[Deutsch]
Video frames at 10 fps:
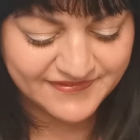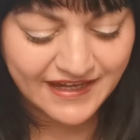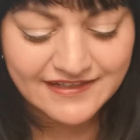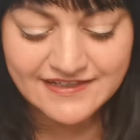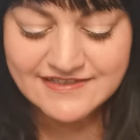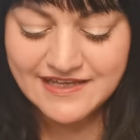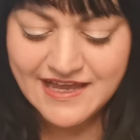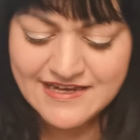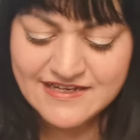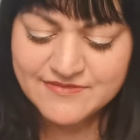Dann ist
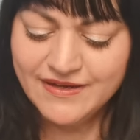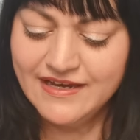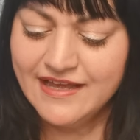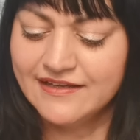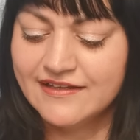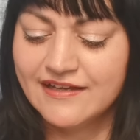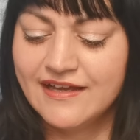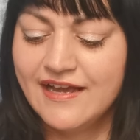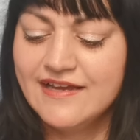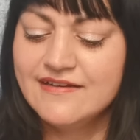endlich mal leer
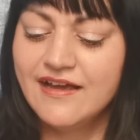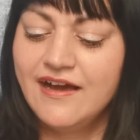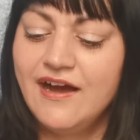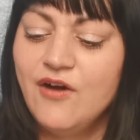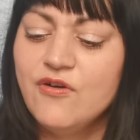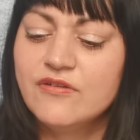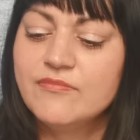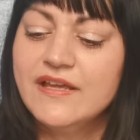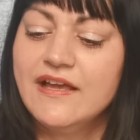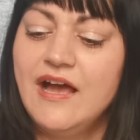gegangen ein
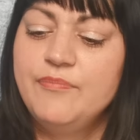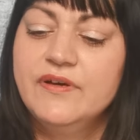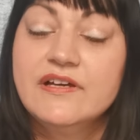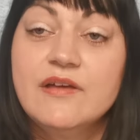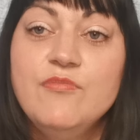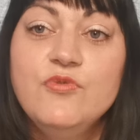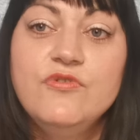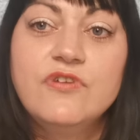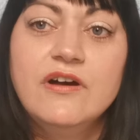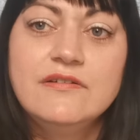
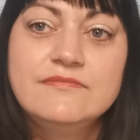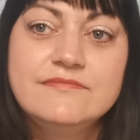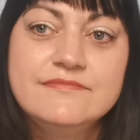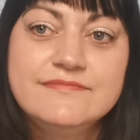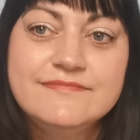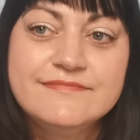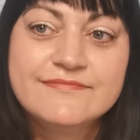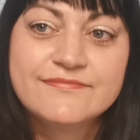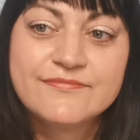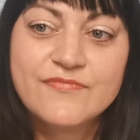Augen-Make-up-Remover
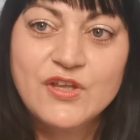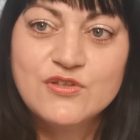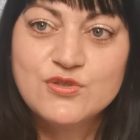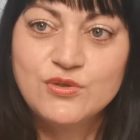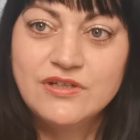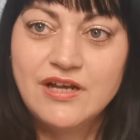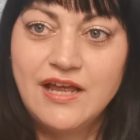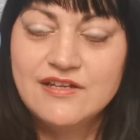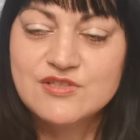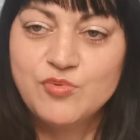so ein
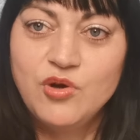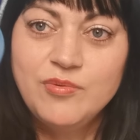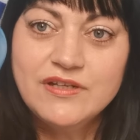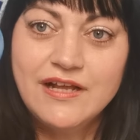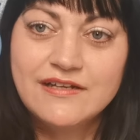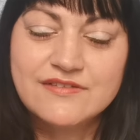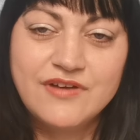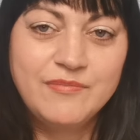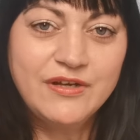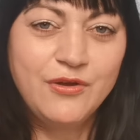kleines Probeteil,
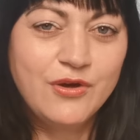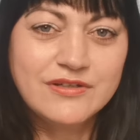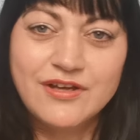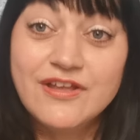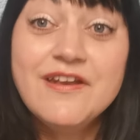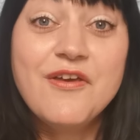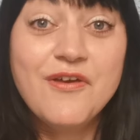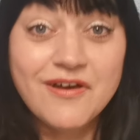das war mal in